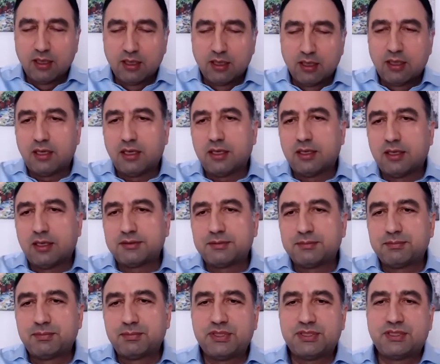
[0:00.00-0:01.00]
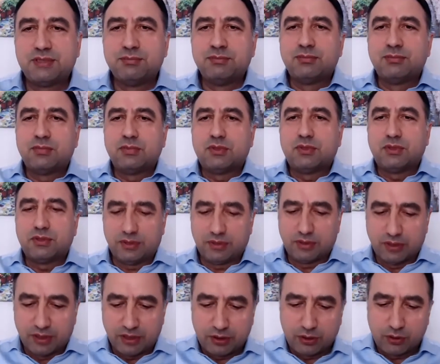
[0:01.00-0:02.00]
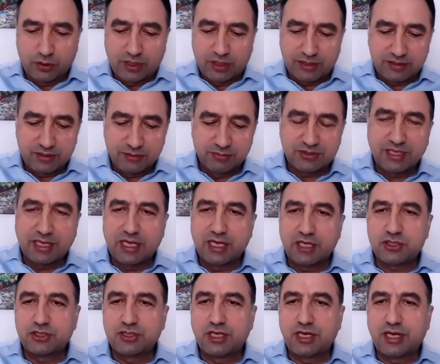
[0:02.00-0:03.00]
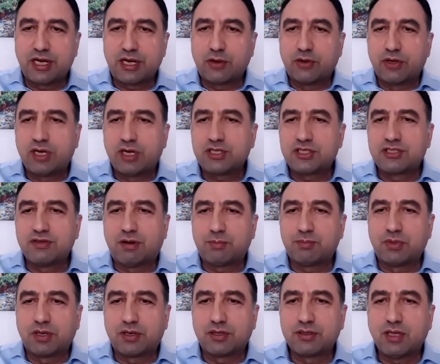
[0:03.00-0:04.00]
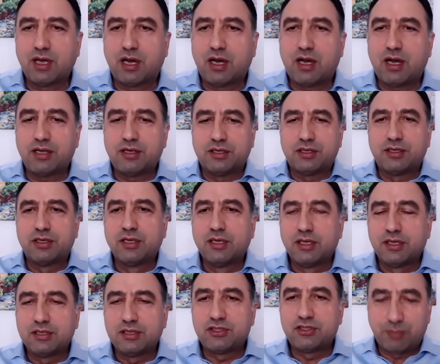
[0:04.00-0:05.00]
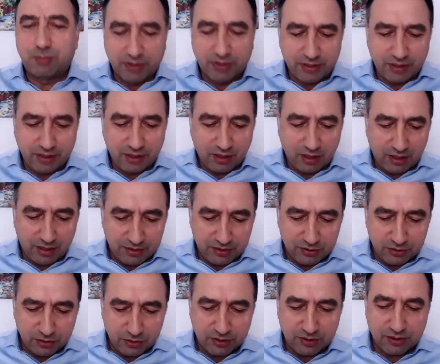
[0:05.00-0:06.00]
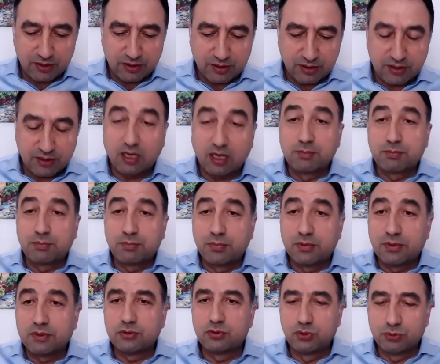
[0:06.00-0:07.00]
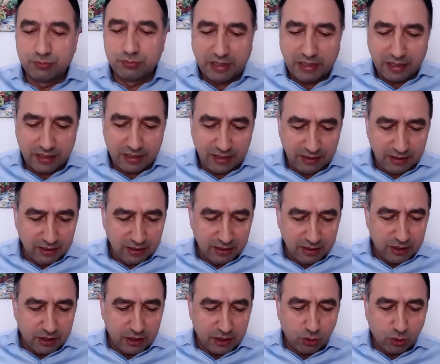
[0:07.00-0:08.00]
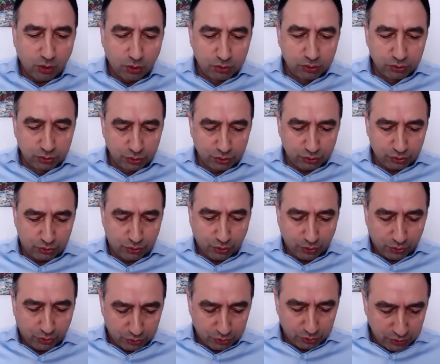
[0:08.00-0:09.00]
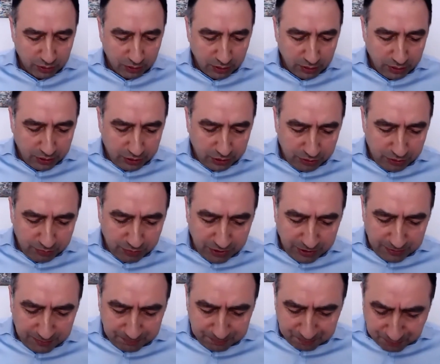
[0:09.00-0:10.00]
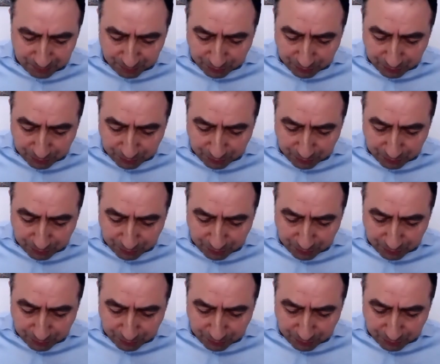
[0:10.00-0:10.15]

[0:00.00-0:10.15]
e, bizim e, yönelttiğimiz eleştirilere yönelik cevaplarında aynı cepheden, aynı e, kalıp e, cümlelerle e, olduğunu görüyoruz. Şimdi